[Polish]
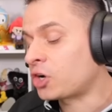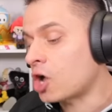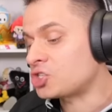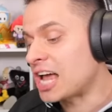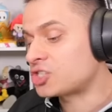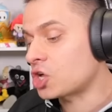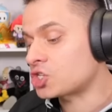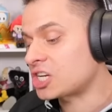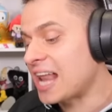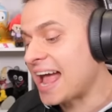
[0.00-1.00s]
chociaż do
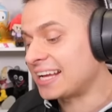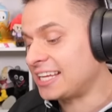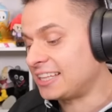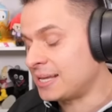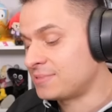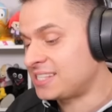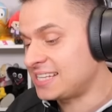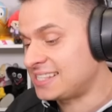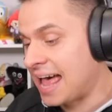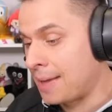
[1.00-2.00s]
szklanki tym
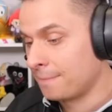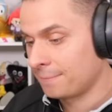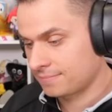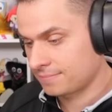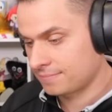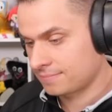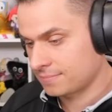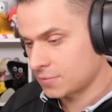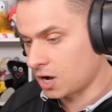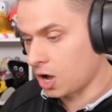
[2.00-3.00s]
cycem!
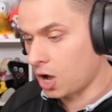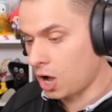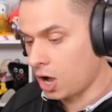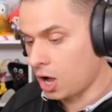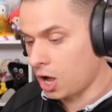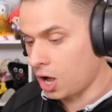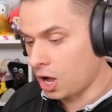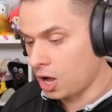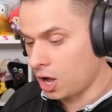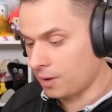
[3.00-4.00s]
O, o, o, o,
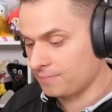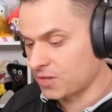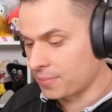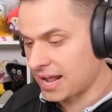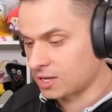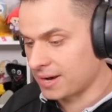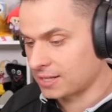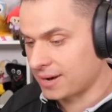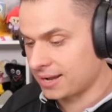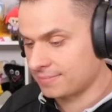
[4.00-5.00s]
o, o! Dobra, dobra,
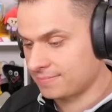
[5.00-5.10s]
dobra.